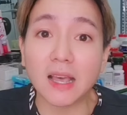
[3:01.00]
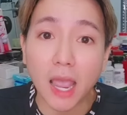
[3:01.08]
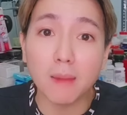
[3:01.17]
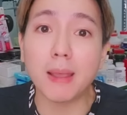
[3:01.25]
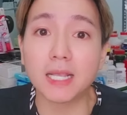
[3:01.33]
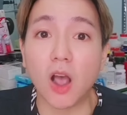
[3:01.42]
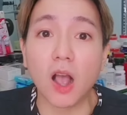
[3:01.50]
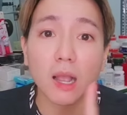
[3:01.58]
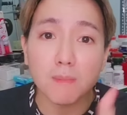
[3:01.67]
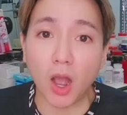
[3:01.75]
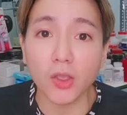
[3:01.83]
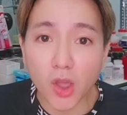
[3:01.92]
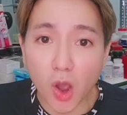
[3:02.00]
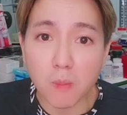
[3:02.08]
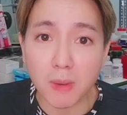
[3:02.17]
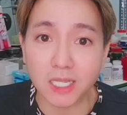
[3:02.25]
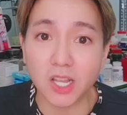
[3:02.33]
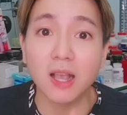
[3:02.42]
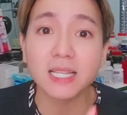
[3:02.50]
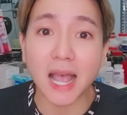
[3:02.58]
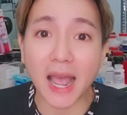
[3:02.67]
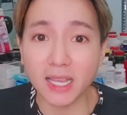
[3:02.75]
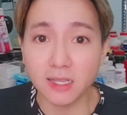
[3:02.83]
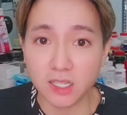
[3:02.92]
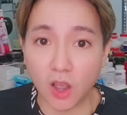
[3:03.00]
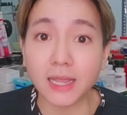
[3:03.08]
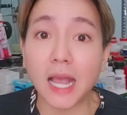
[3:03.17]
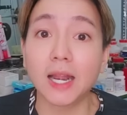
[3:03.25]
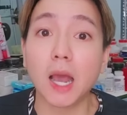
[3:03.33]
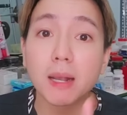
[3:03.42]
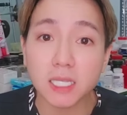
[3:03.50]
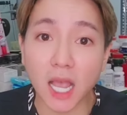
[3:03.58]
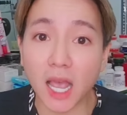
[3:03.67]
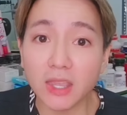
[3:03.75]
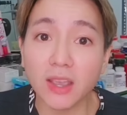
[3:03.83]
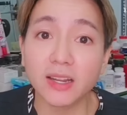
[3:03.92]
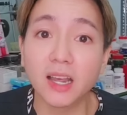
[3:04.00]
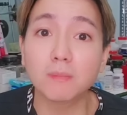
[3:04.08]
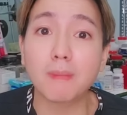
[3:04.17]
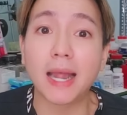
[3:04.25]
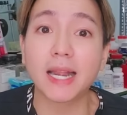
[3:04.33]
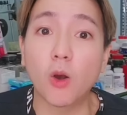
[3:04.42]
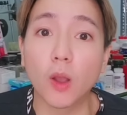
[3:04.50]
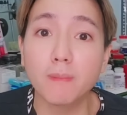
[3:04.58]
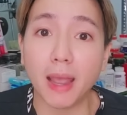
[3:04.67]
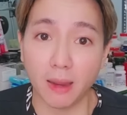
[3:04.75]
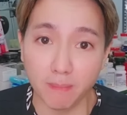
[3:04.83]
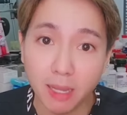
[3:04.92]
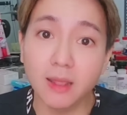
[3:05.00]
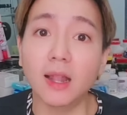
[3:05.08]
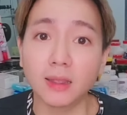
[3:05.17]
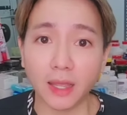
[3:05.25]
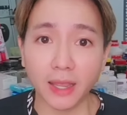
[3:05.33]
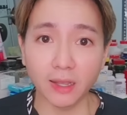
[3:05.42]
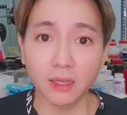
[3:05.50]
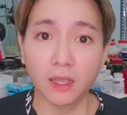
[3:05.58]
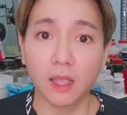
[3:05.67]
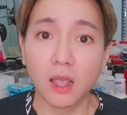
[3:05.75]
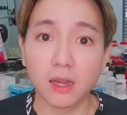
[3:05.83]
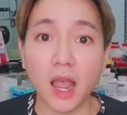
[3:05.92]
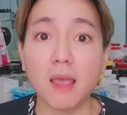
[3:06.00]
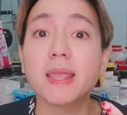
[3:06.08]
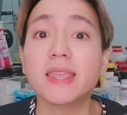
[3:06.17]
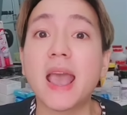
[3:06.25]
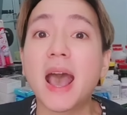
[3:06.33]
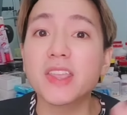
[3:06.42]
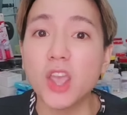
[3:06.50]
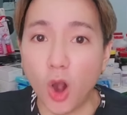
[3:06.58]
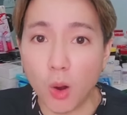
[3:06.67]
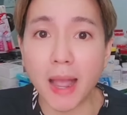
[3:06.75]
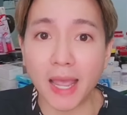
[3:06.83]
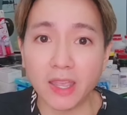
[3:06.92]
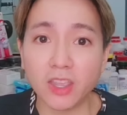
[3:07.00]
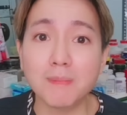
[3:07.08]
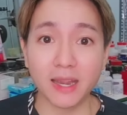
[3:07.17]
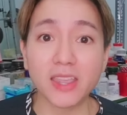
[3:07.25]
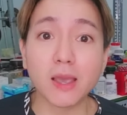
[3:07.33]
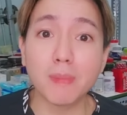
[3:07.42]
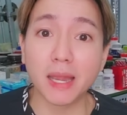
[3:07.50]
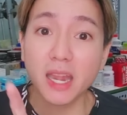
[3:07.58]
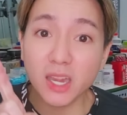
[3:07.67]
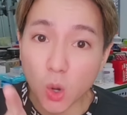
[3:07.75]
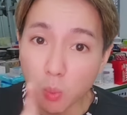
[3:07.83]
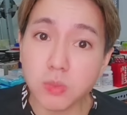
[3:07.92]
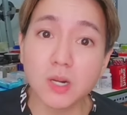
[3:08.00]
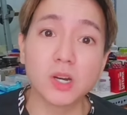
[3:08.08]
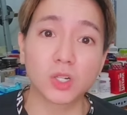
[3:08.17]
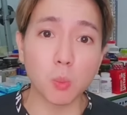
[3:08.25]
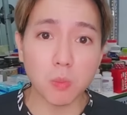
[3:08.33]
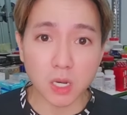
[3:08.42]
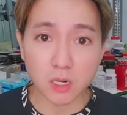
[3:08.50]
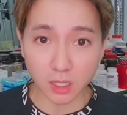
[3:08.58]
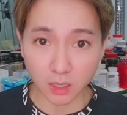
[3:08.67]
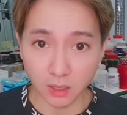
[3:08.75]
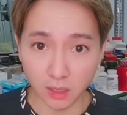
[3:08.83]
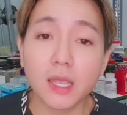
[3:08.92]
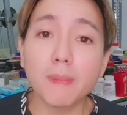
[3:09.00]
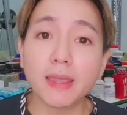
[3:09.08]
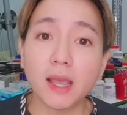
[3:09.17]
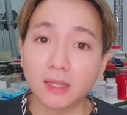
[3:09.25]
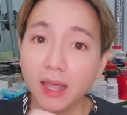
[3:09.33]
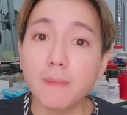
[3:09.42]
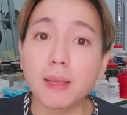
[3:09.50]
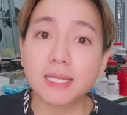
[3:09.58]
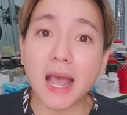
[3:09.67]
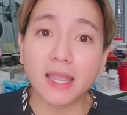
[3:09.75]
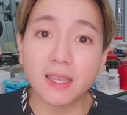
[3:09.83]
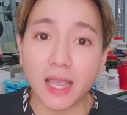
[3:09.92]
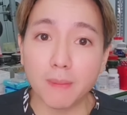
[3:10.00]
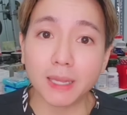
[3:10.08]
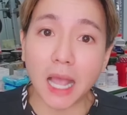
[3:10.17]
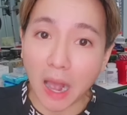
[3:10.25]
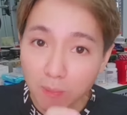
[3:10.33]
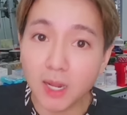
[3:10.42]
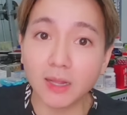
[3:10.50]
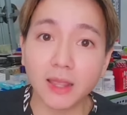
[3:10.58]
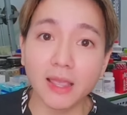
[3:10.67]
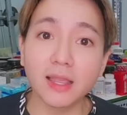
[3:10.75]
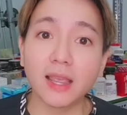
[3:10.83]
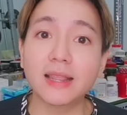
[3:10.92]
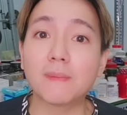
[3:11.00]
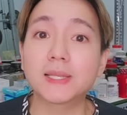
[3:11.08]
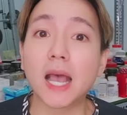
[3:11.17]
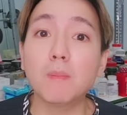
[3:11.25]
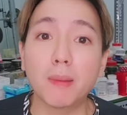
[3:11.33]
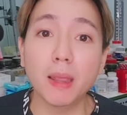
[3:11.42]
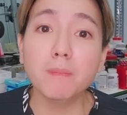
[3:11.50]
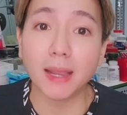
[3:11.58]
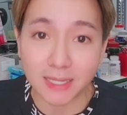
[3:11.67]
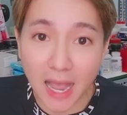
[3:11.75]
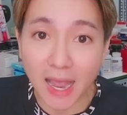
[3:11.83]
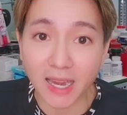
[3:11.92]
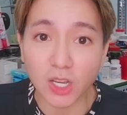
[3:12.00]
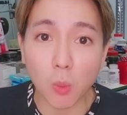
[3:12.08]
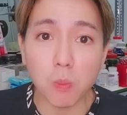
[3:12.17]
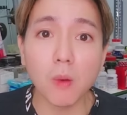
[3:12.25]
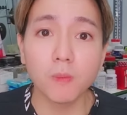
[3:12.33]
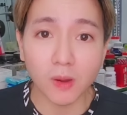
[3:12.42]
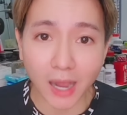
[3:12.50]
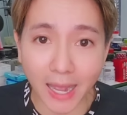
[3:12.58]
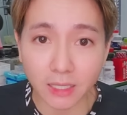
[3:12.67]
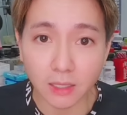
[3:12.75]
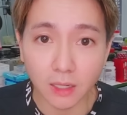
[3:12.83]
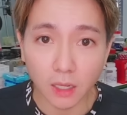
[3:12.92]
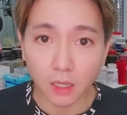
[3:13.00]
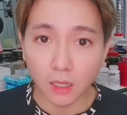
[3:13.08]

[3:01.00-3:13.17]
tao thấy mày xỏ cái mỏ vô mà xỏ sai xỏ tào lao bất xế cho nên bà nội mày mới lên tiếng để mà dạy dỗ mày cho mày cho mày đi đúng đường đúng hướng chứ bây giờ tao thấy mày sai như vậy mà tao không lên tiếng thì làm sao mày biết mày sai đúng không phương anh